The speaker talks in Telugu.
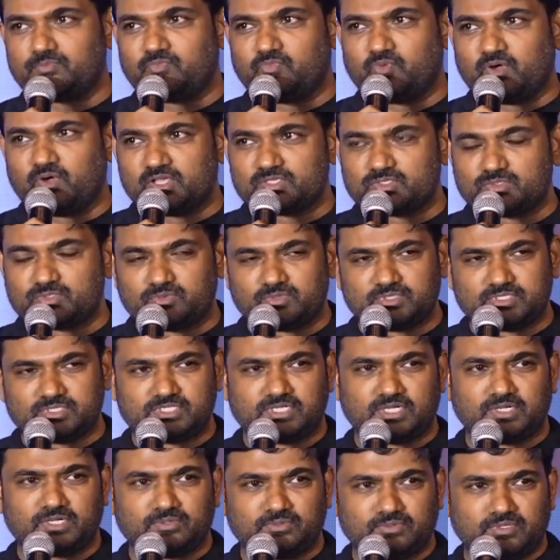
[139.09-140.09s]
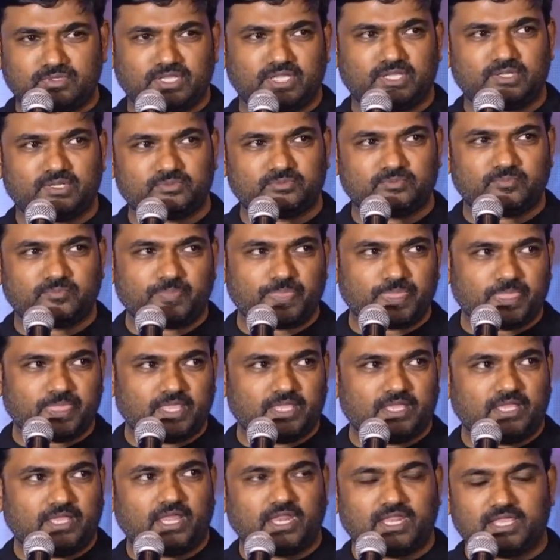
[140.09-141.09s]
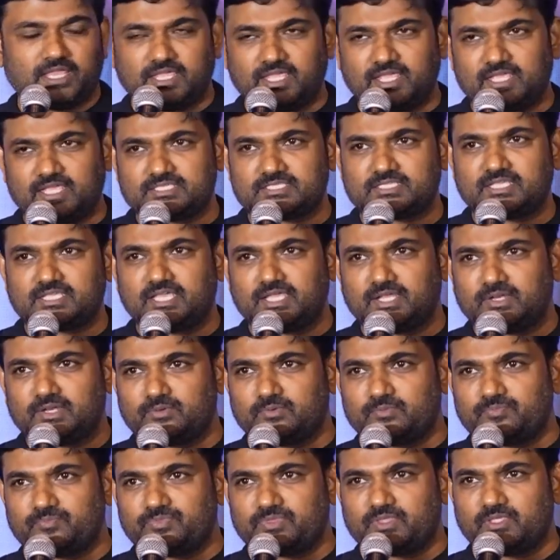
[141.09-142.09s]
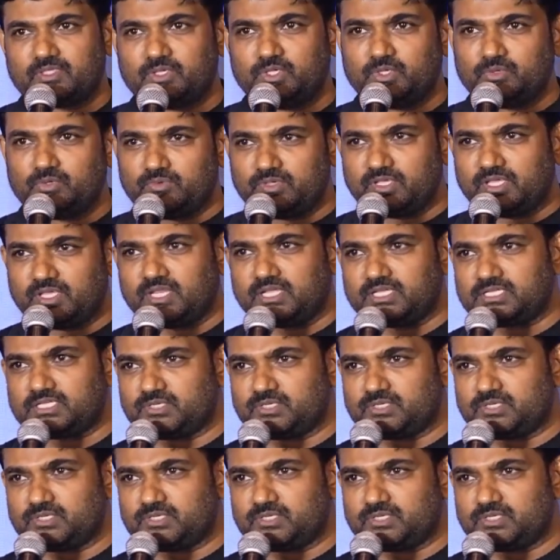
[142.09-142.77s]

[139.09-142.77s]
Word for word: వాసు వచ్చాడు నేను అలాగే ఎస్కేఎన్ యూవి క్రియేషన్